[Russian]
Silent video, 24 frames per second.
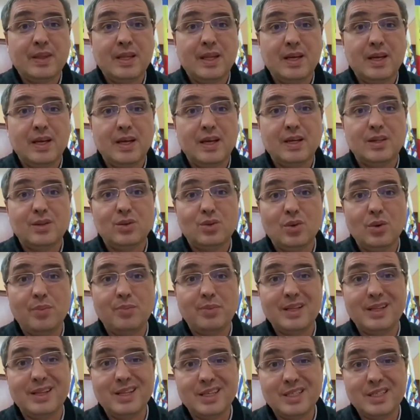э, то
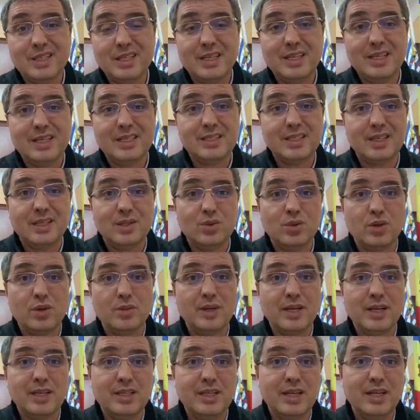предложение, с которым
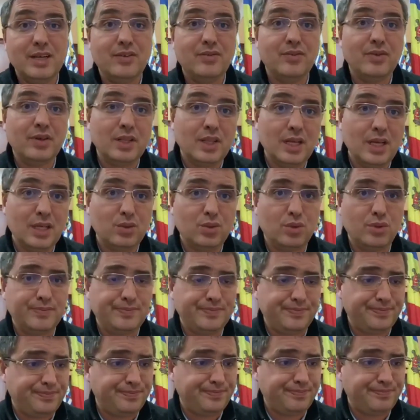ходили к Филату
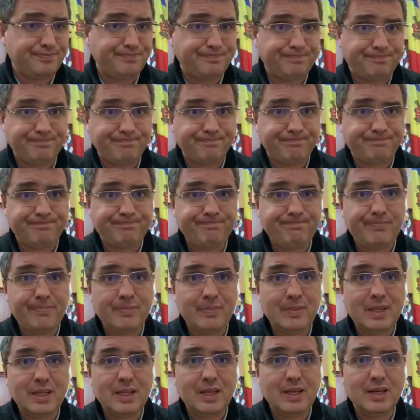
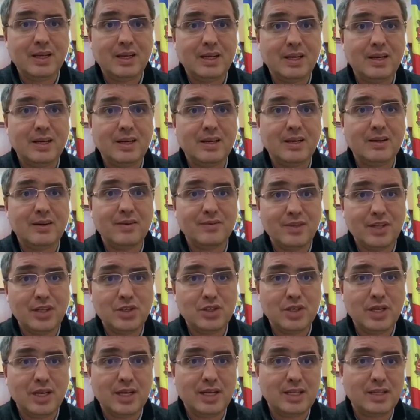э, в
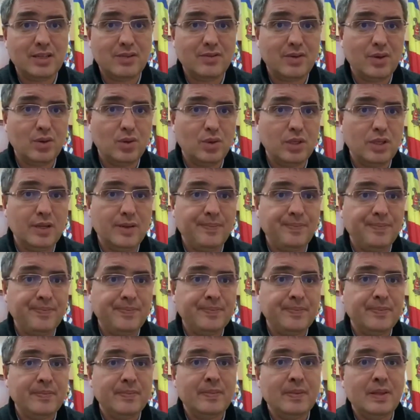начале этого года,
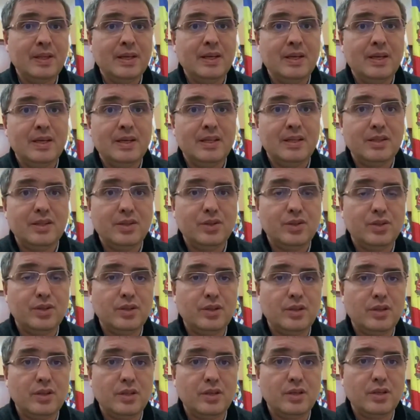значит,
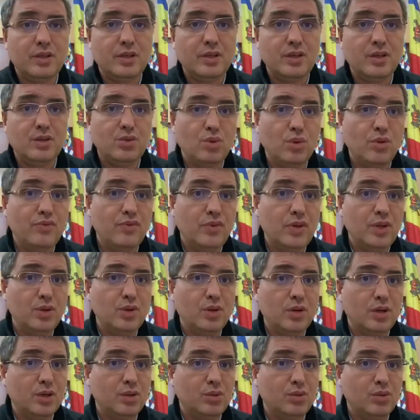э, и то
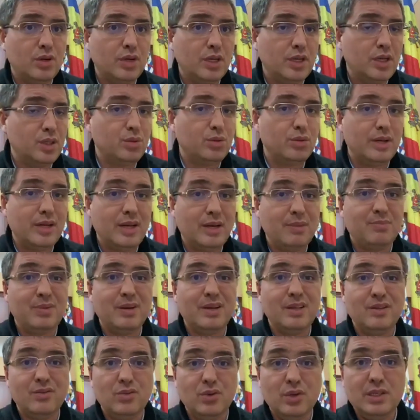видео, которое есть, что я про
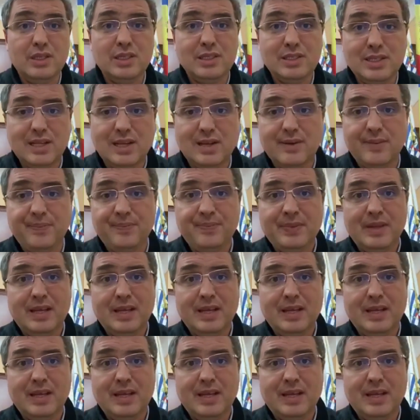него не знаю.